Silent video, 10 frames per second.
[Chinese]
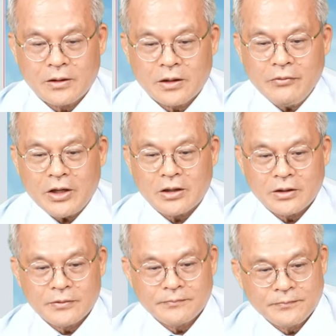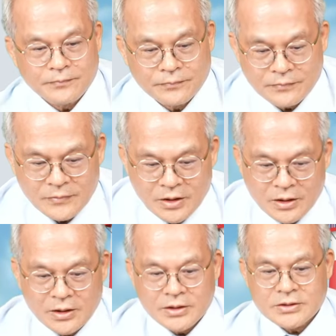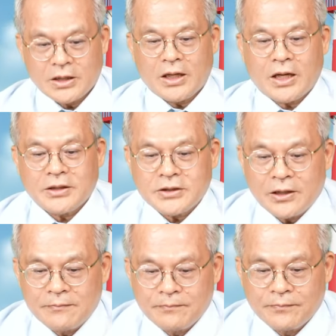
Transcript: 各位，再来看一下，